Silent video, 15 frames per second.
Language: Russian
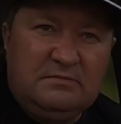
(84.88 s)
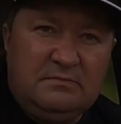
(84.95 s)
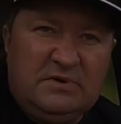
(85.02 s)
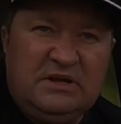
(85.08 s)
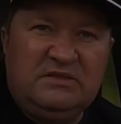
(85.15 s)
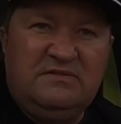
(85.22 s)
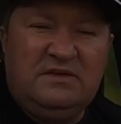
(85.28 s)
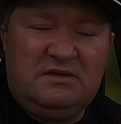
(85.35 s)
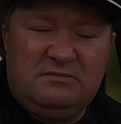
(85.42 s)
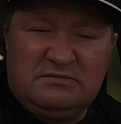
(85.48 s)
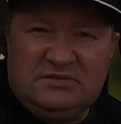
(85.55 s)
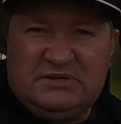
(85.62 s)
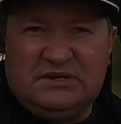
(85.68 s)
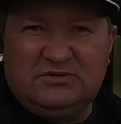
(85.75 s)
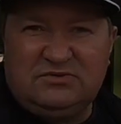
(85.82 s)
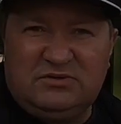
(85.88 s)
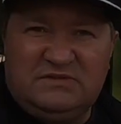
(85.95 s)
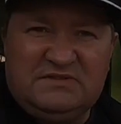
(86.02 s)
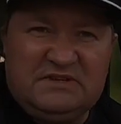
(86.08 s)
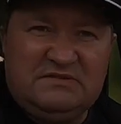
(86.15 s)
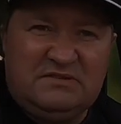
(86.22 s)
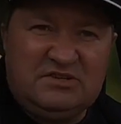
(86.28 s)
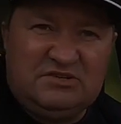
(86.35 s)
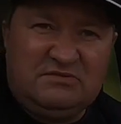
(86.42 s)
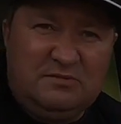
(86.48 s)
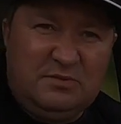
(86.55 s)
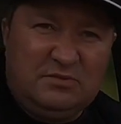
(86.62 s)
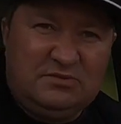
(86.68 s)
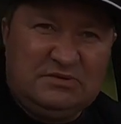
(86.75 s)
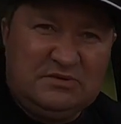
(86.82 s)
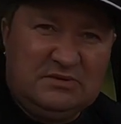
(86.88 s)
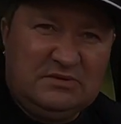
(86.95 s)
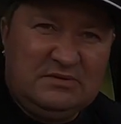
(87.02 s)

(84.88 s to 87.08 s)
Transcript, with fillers: мы ответим сразу на все ваши вопросы.